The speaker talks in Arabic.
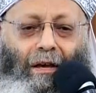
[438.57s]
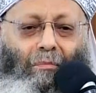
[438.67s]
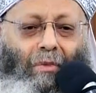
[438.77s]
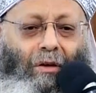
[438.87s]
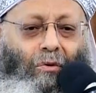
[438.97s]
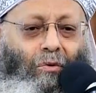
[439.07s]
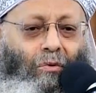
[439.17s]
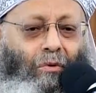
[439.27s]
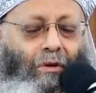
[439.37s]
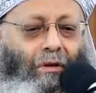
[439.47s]
اما
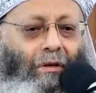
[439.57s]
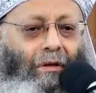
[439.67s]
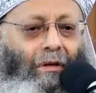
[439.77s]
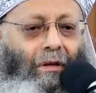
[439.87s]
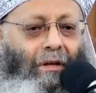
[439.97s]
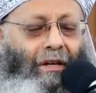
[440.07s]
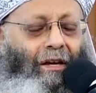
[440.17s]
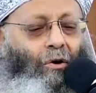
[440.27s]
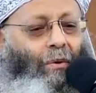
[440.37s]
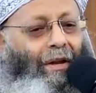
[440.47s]
يكون
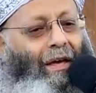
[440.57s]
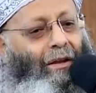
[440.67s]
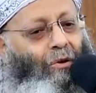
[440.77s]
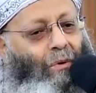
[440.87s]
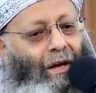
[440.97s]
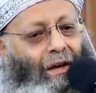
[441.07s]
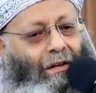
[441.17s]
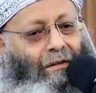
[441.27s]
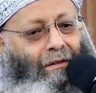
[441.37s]
ليك ولاء لواحد